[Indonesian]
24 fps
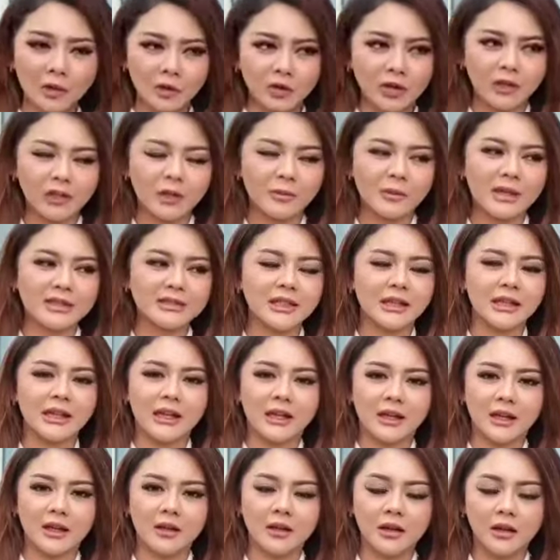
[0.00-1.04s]
aku kalau
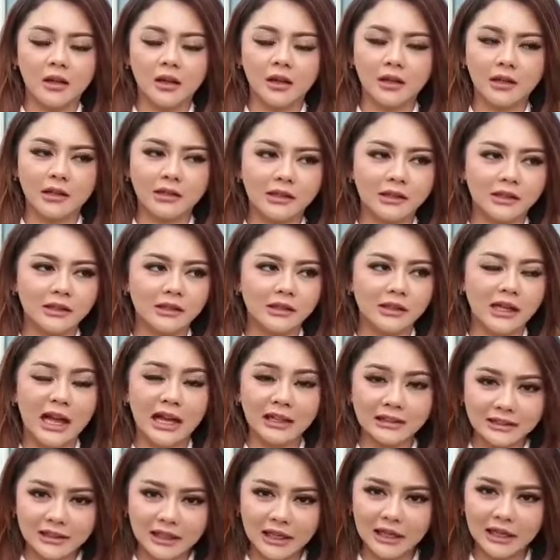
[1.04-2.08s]
masalah uh,
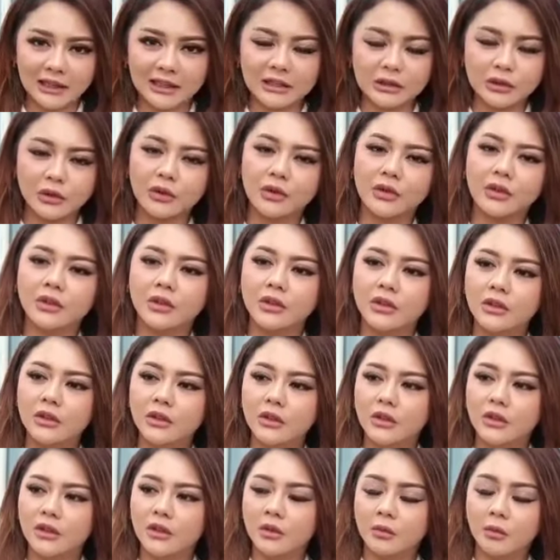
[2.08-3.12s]
harga itu
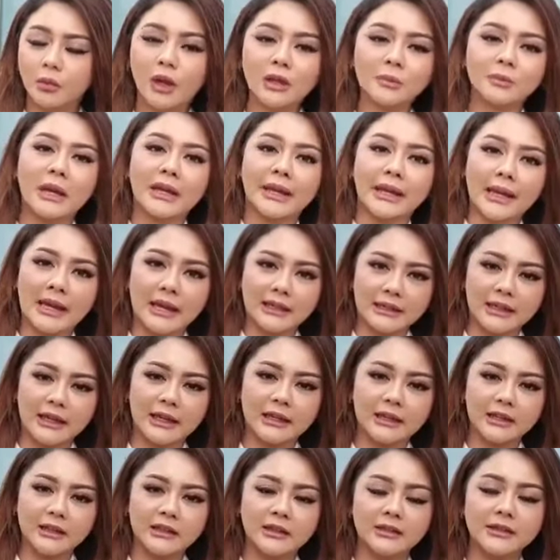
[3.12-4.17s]
buat pakaian ya.
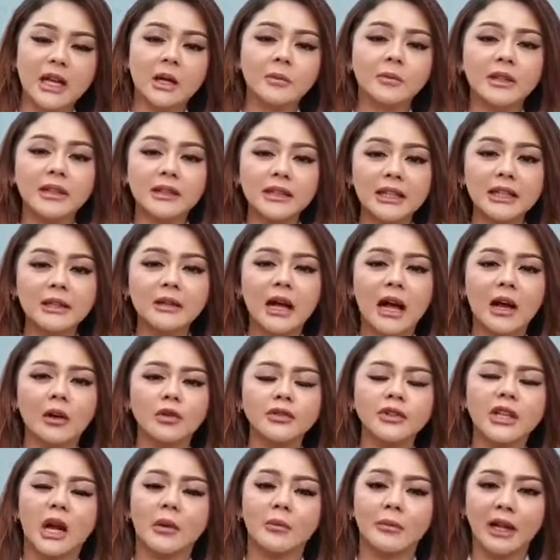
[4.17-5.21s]
Yang penting aku
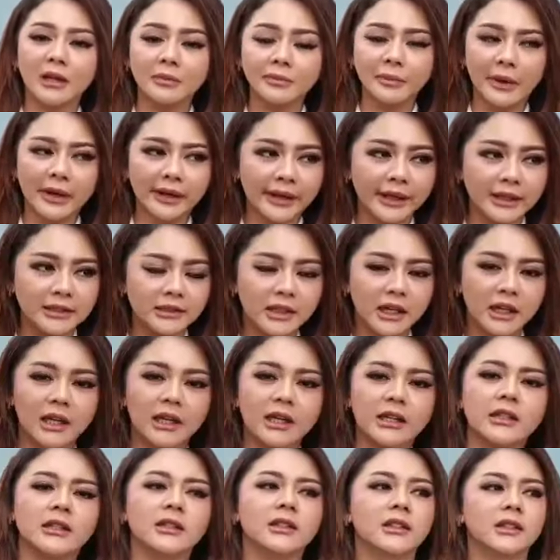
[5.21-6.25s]
nyaman
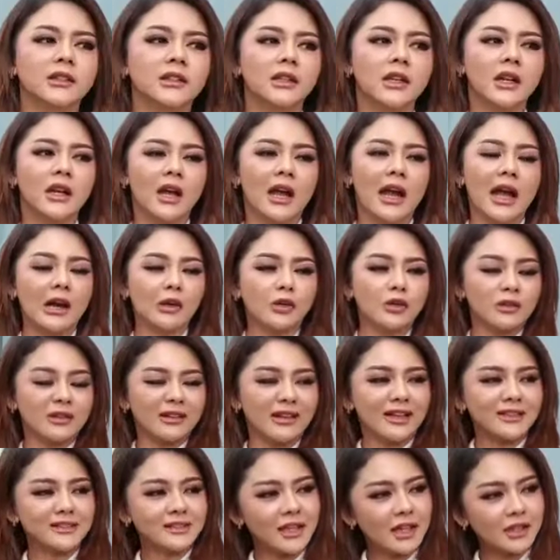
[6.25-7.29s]
pakainya, aku
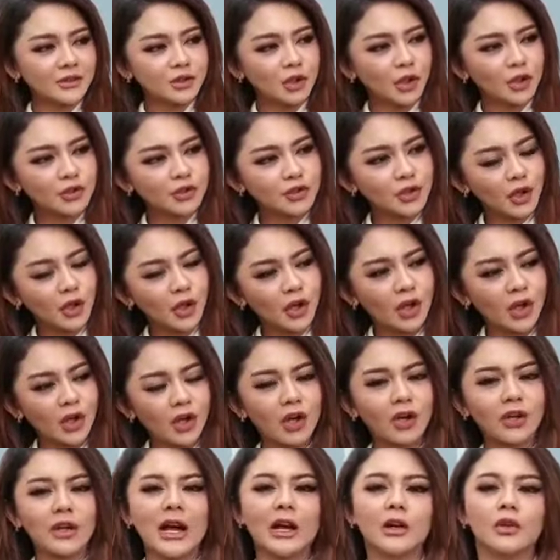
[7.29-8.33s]
ngerasa
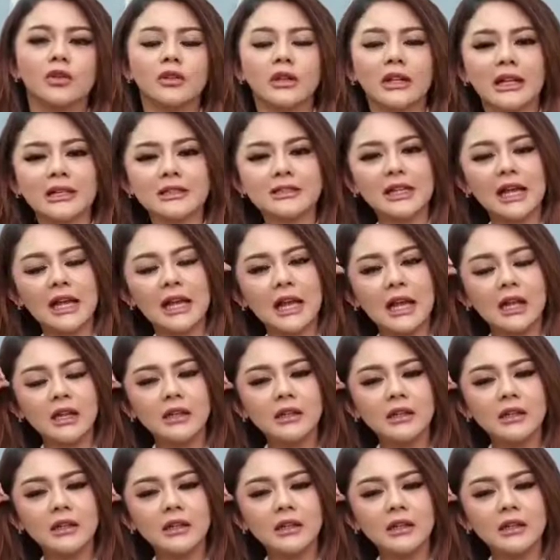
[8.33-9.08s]
cocok, aku ngerasa